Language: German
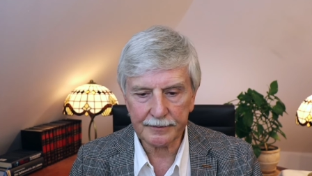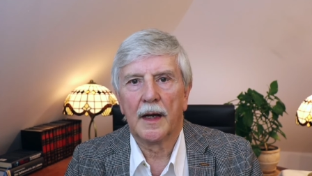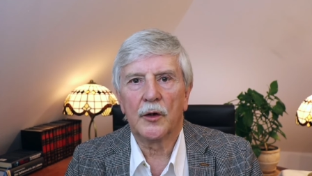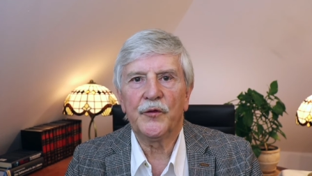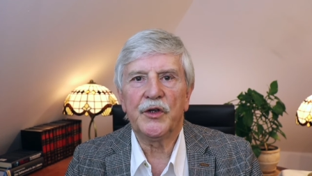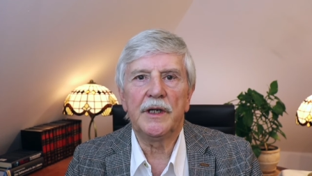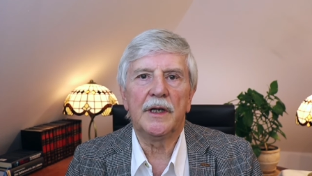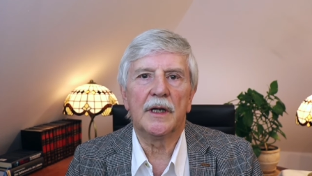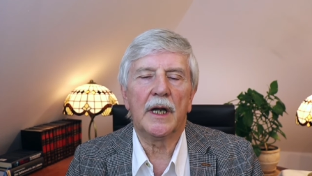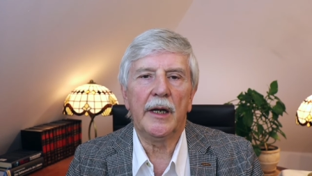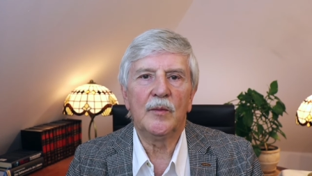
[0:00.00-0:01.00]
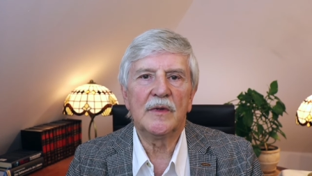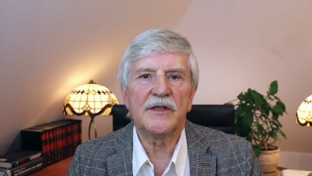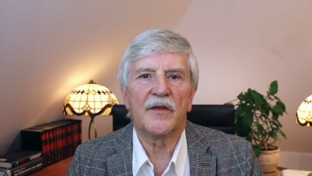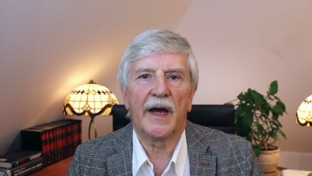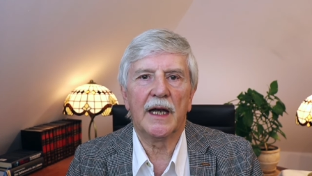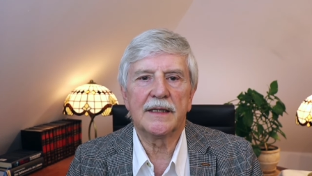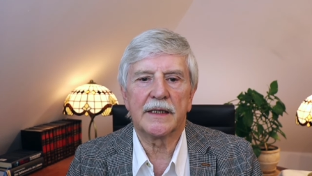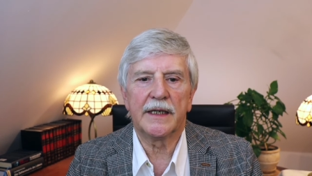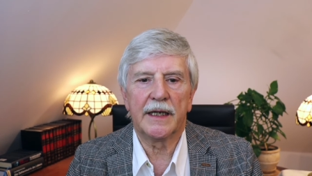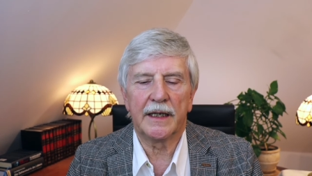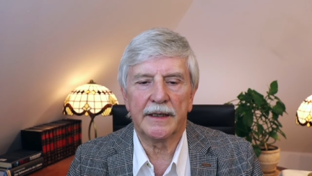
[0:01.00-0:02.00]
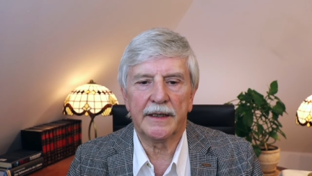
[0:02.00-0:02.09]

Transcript: Auf die Lebensweise